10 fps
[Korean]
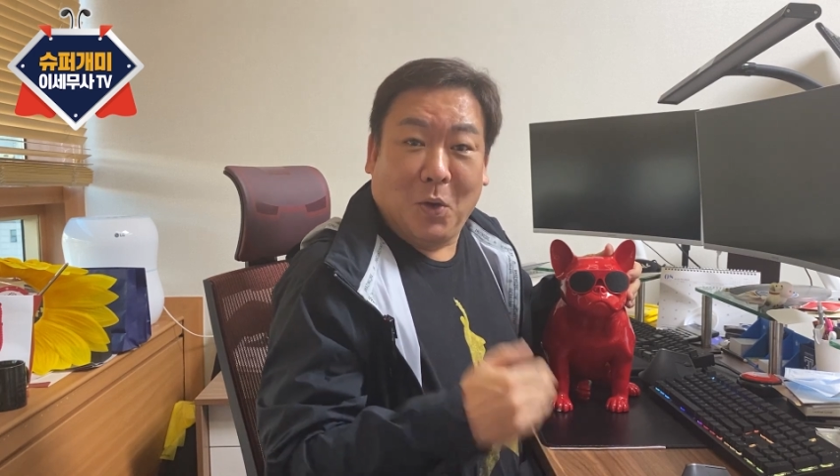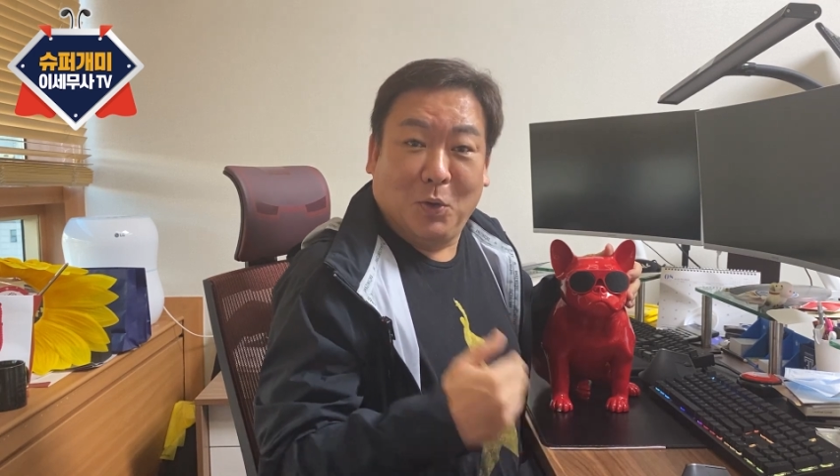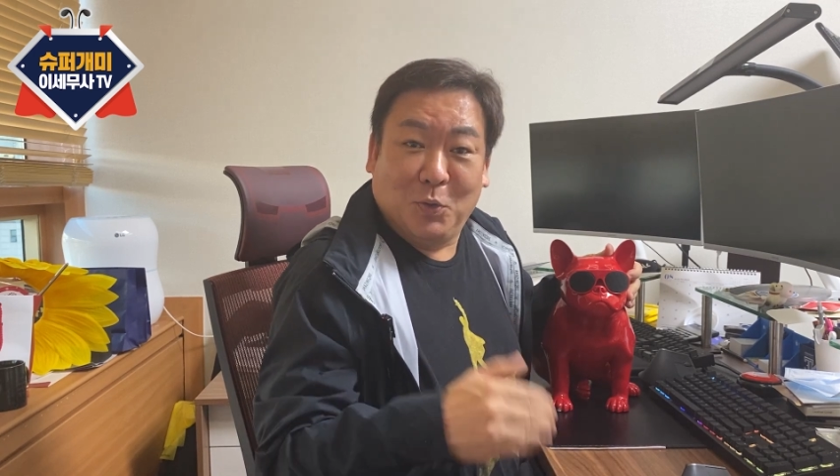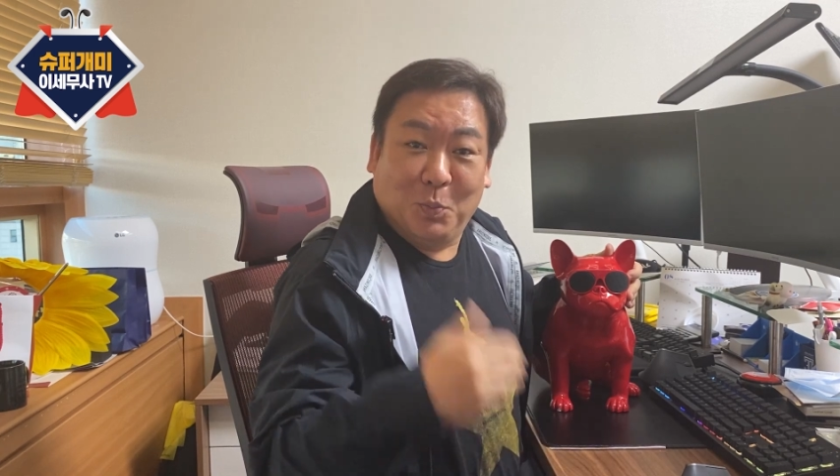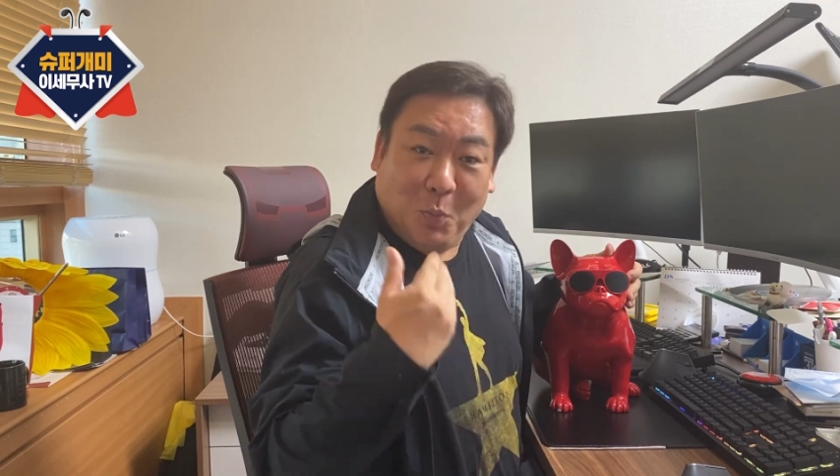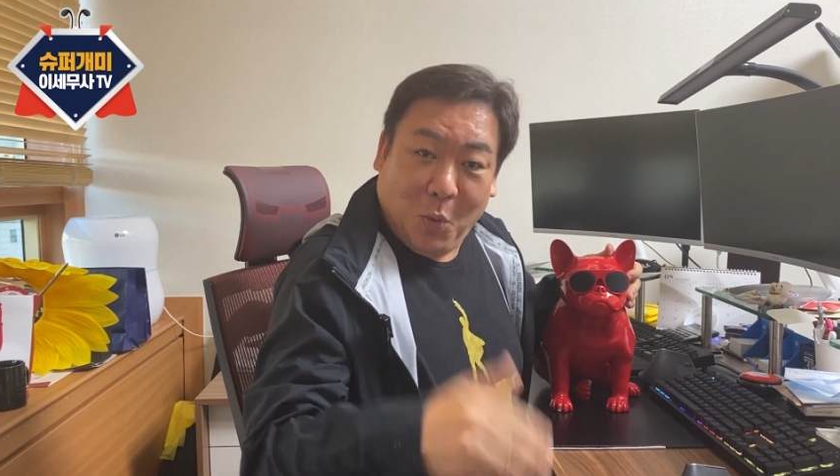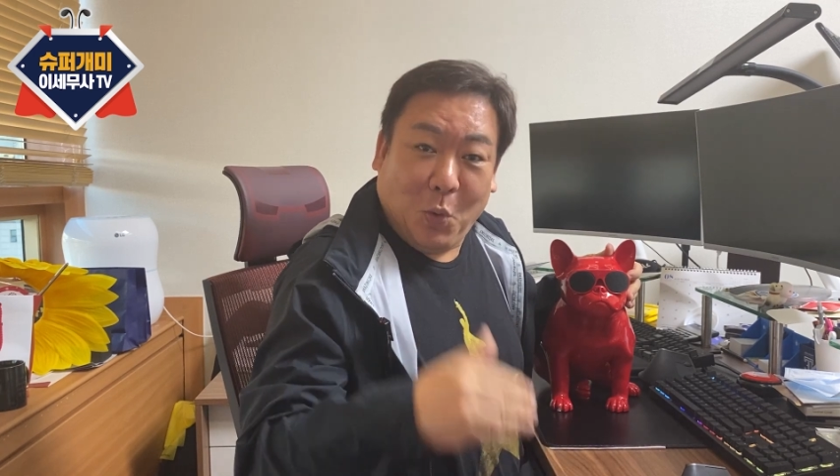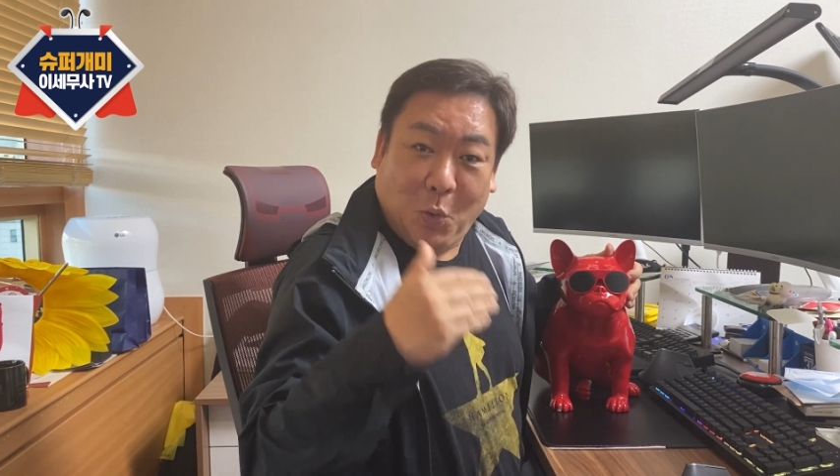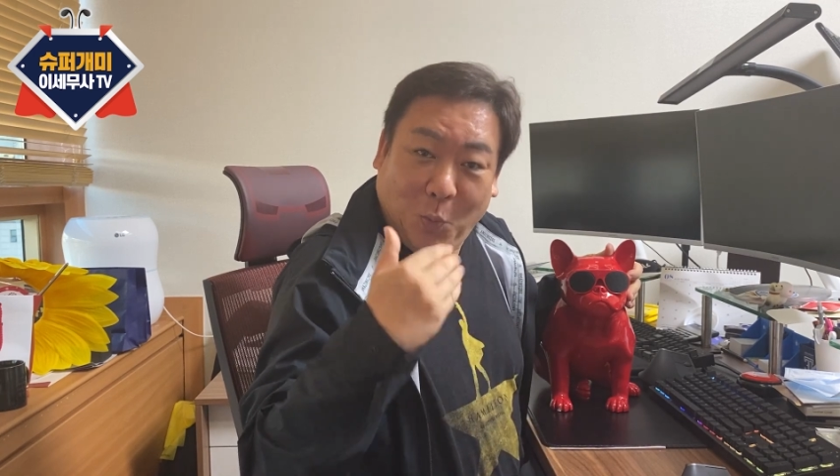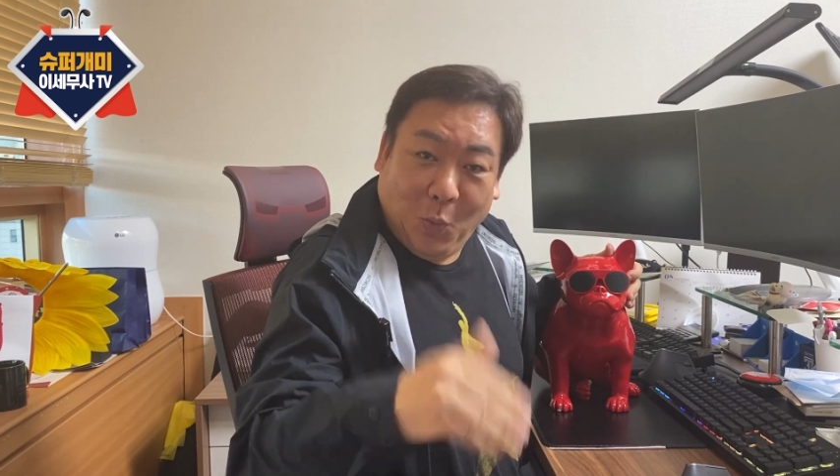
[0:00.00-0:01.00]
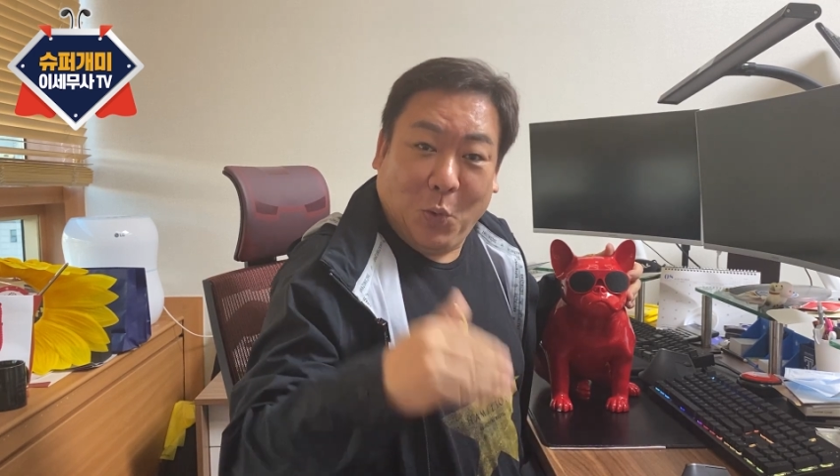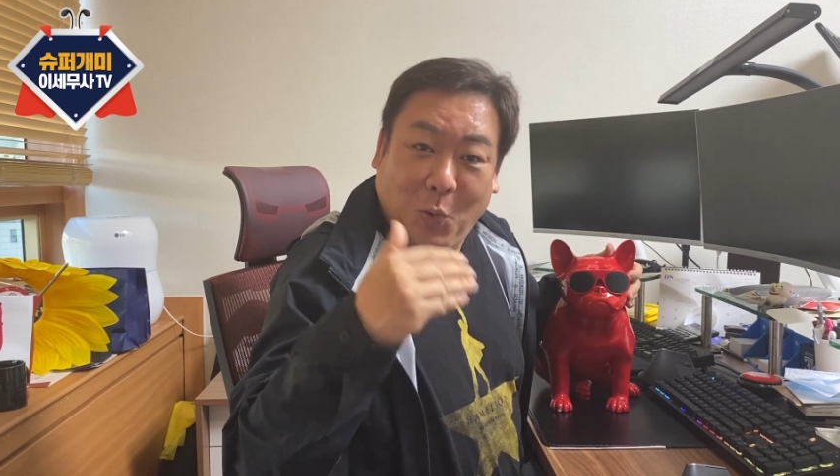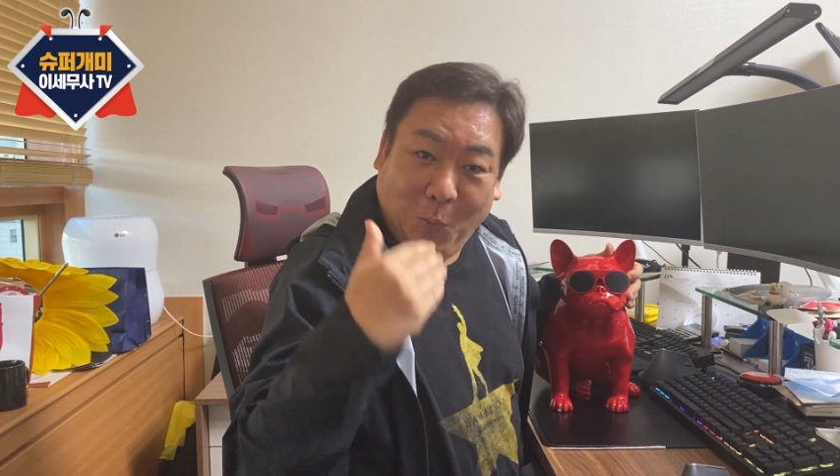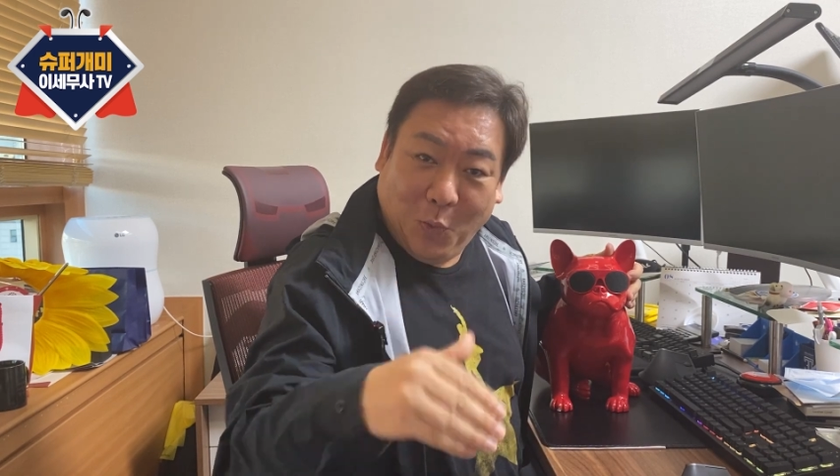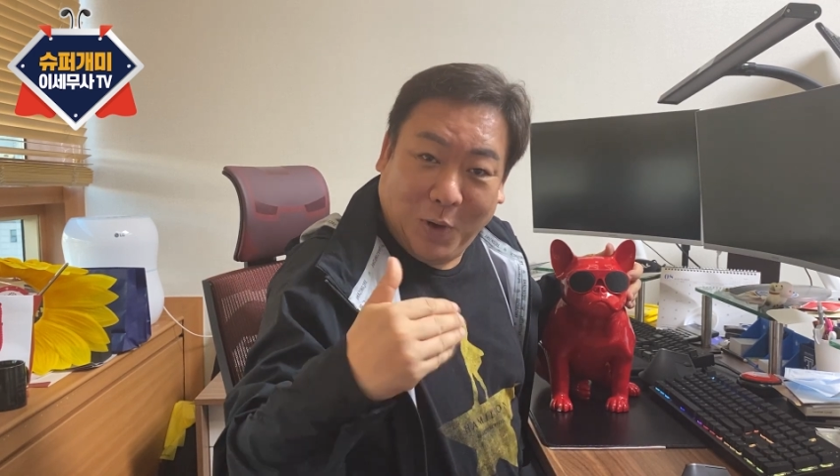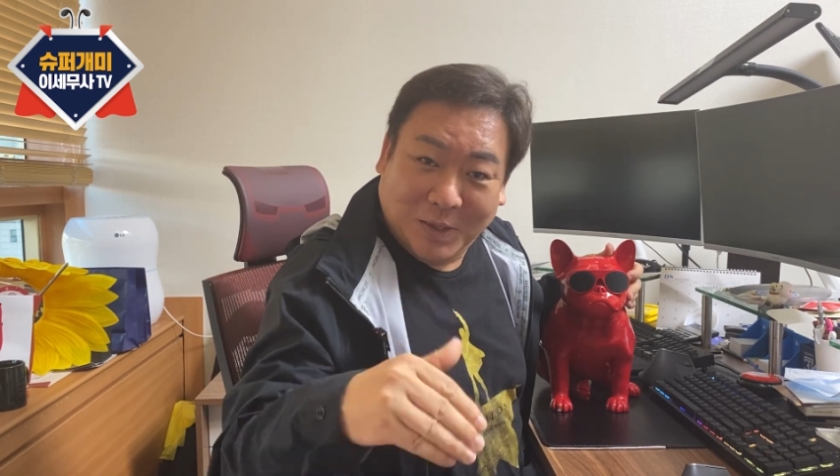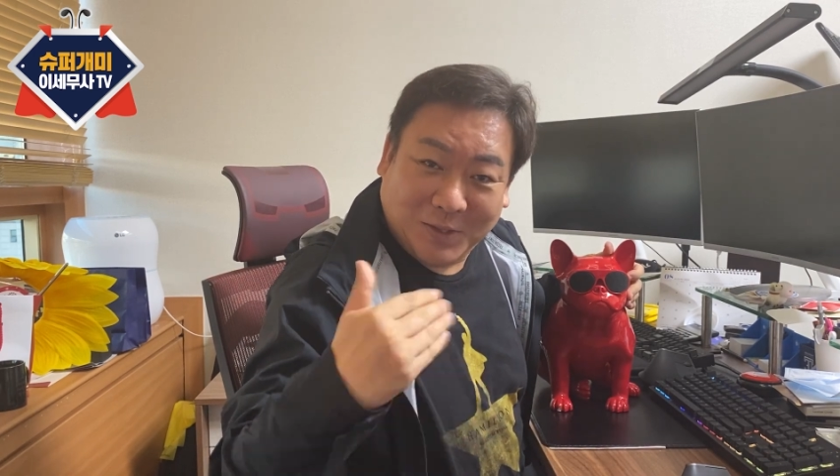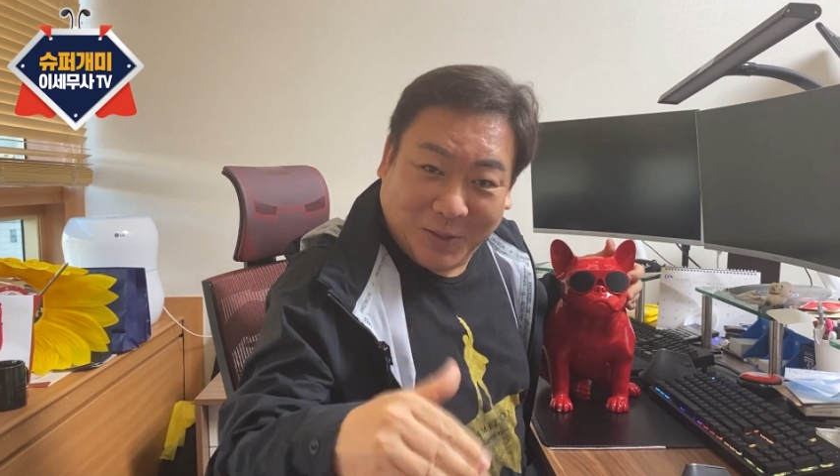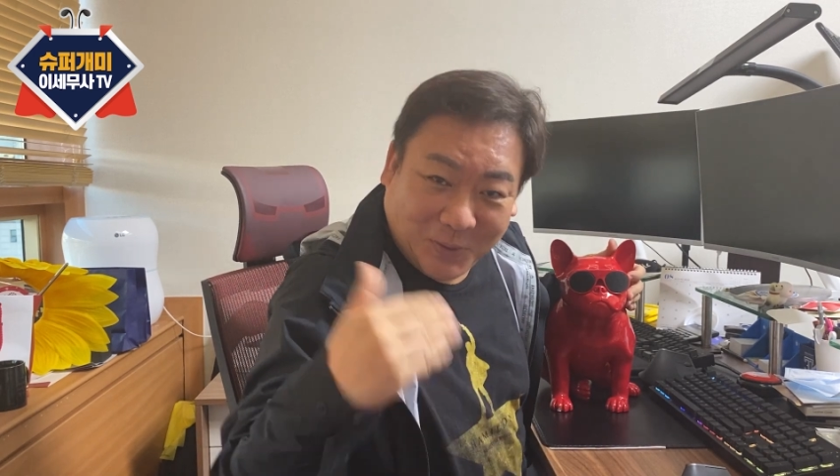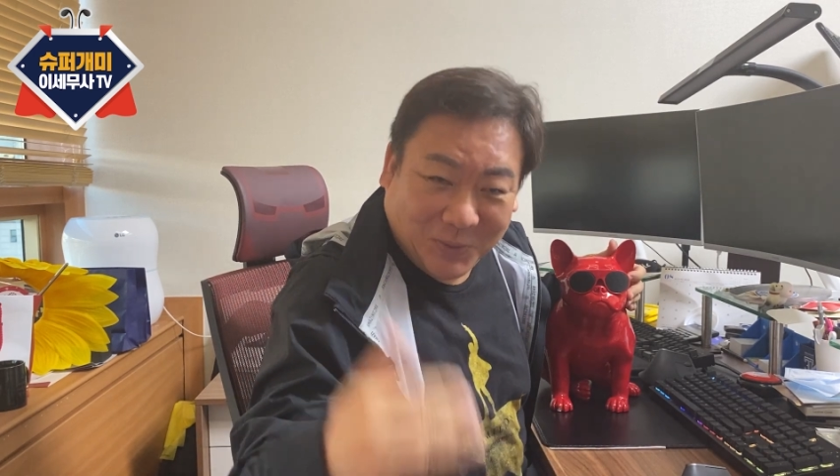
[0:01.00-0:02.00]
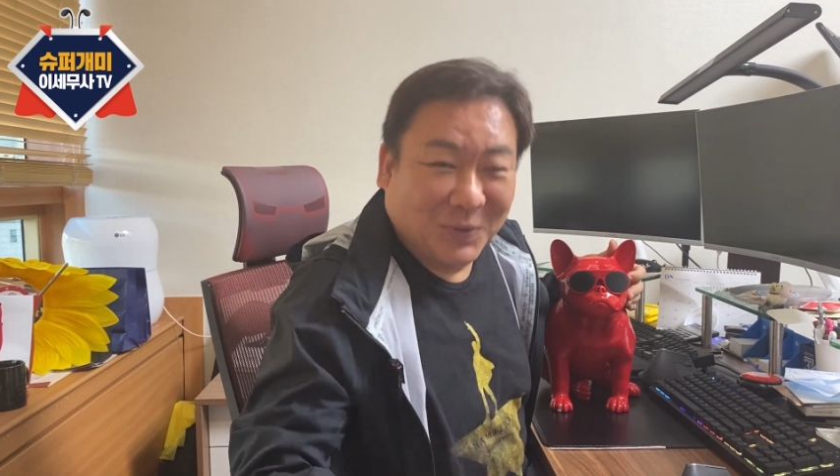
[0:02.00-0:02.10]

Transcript: 걸린 뭐, 뭐, 뭐 하세요.